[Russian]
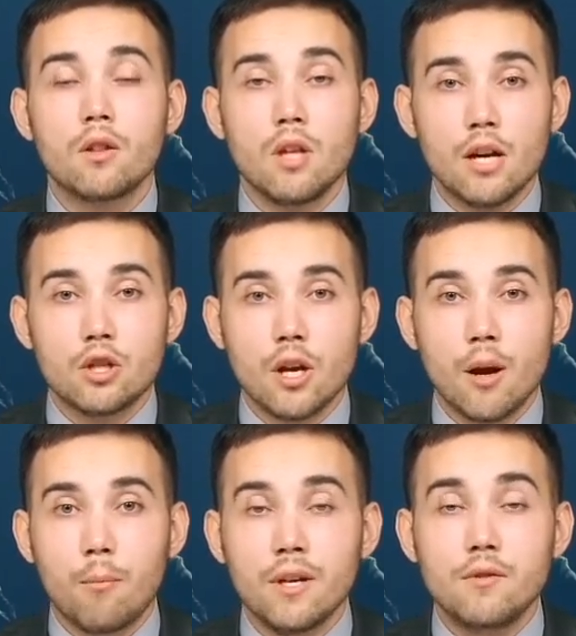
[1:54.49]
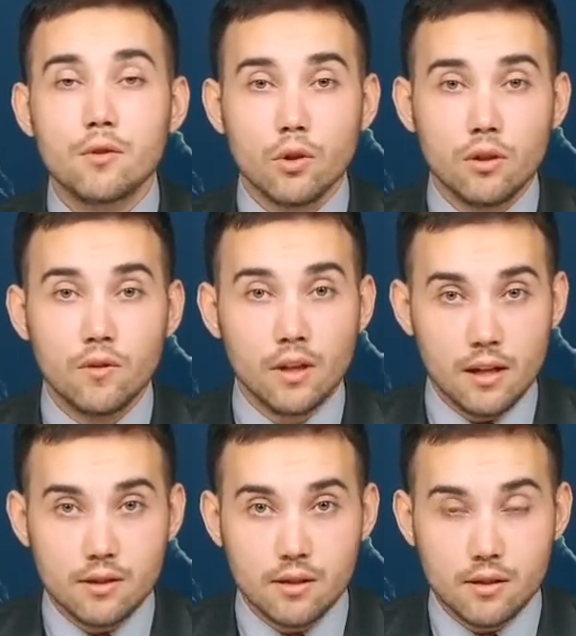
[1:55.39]
Также по
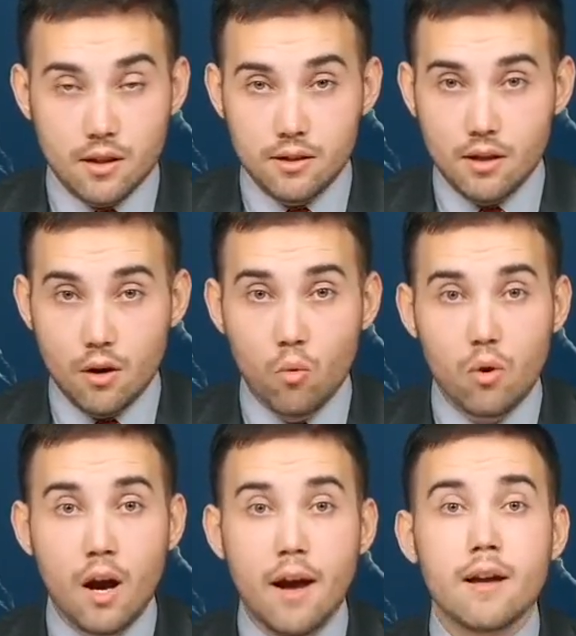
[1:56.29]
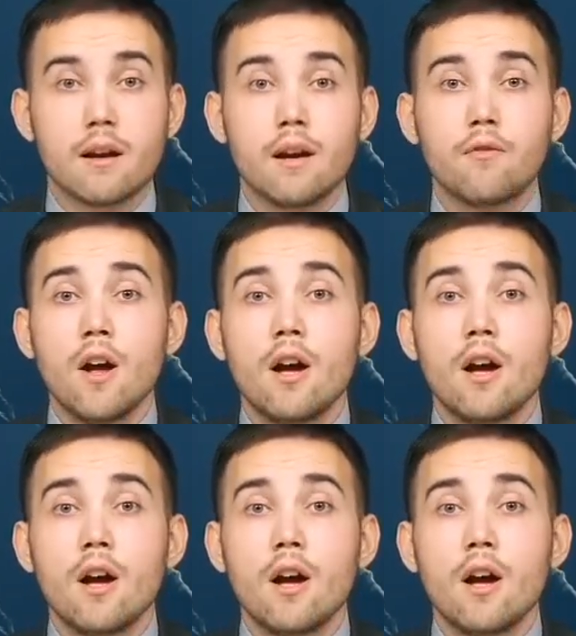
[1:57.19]
912 статье УК РФ